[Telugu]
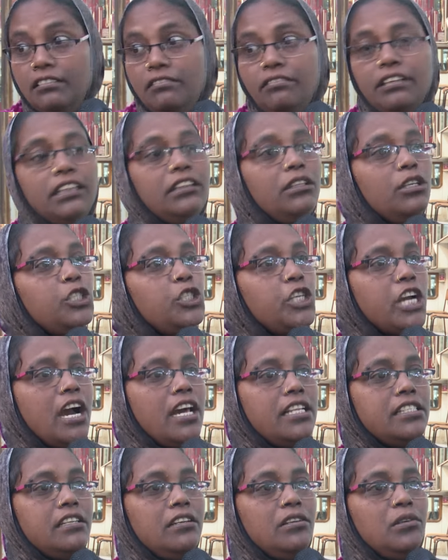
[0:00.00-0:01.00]
విద్యుత్
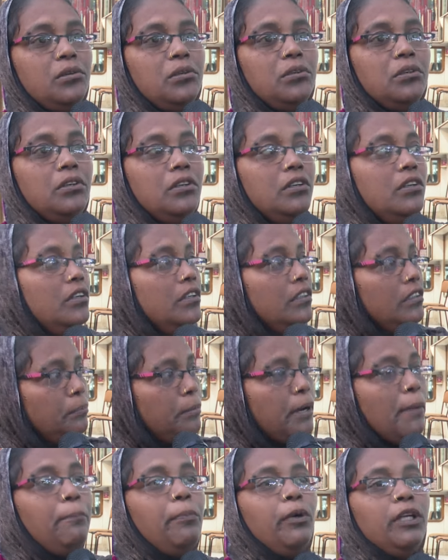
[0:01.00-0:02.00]
ఛార్జీలు
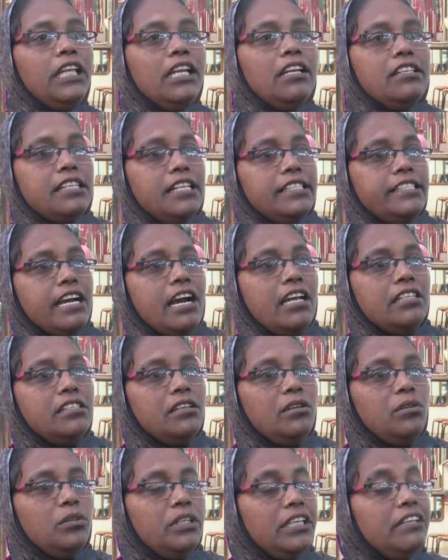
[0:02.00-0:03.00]
పప్పు దినుసుల
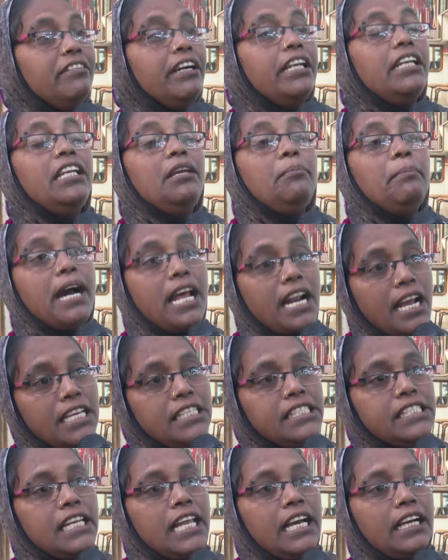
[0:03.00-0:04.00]
ఛార్జీలు ఇవన్నీ
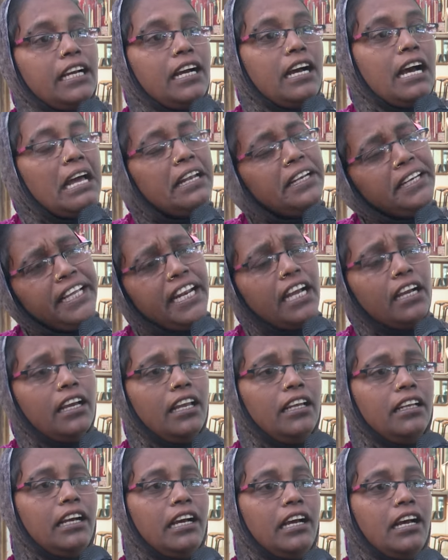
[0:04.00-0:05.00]
భరాయించలేక అన్ని
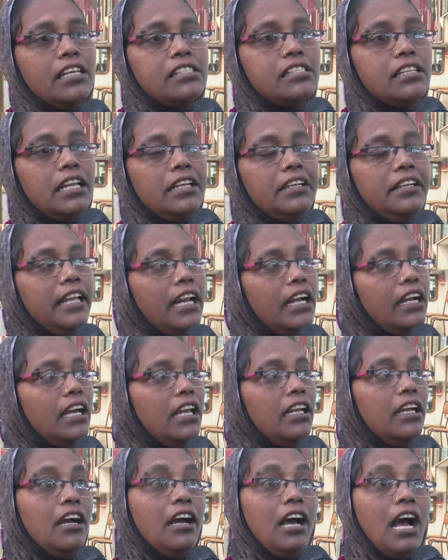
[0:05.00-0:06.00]
రకాలుగా అసలు అన్ని
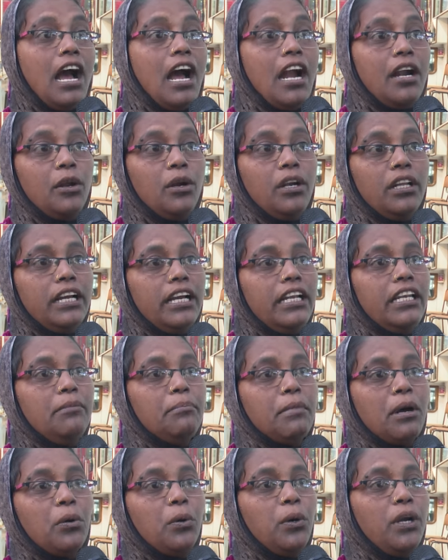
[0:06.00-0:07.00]
రకాలుగా ఆడోళ్ళు కానీ
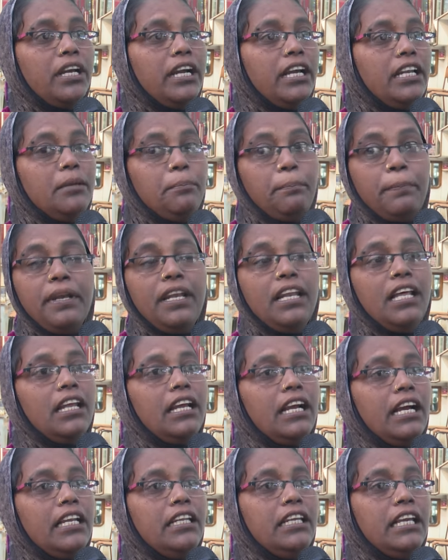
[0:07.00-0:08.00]
మగోళ్ళు కానీ పిల్లలు
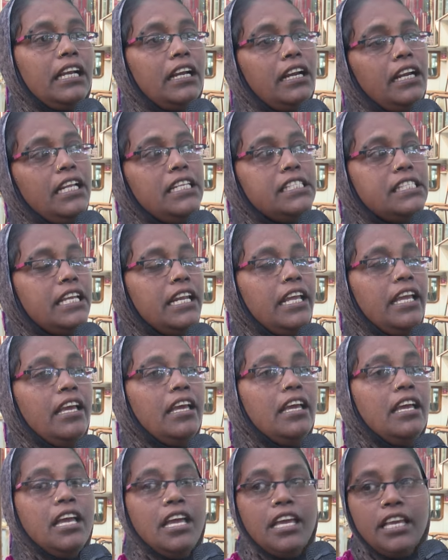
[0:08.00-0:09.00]
కానీ ఎక్కడైనా సరే
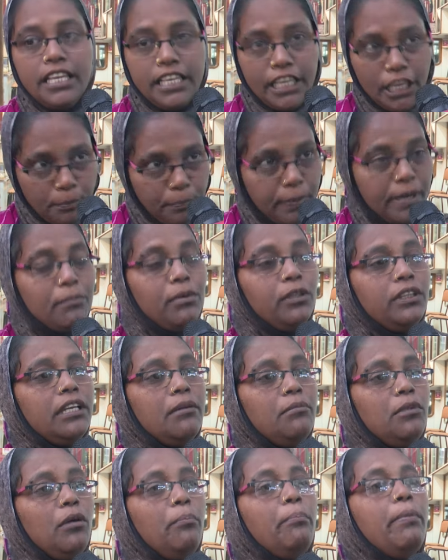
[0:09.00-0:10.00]
ఈ
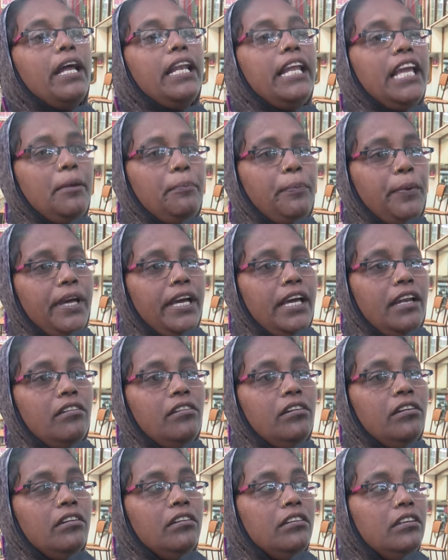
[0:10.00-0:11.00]
ప్రభుత్వంలో బలైపోయారు
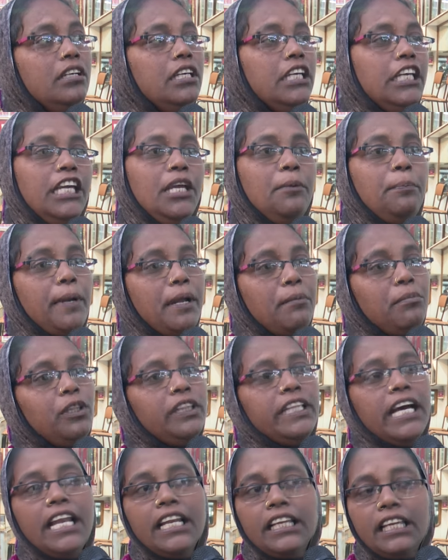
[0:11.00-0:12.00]
ఈ
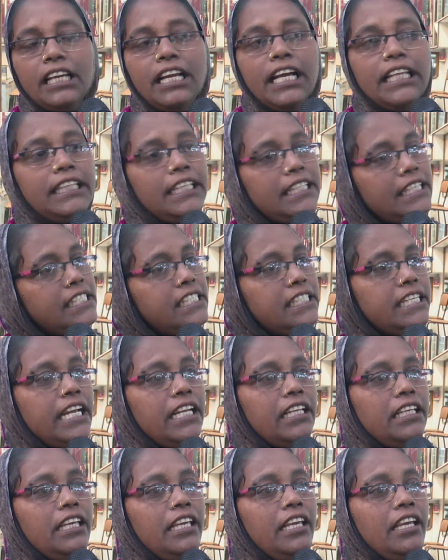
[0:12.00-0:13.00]
ప్రభుత్వానికి
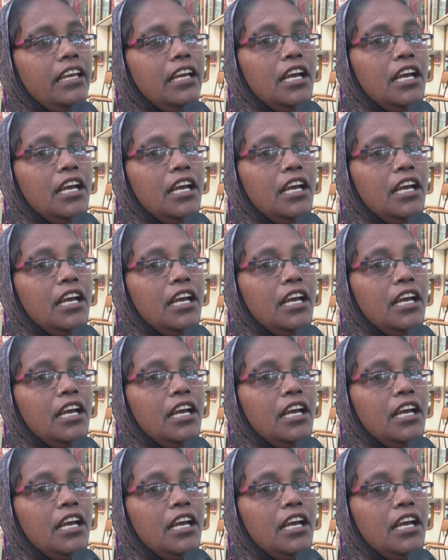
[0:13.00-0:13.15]
గద్దెదించడానికి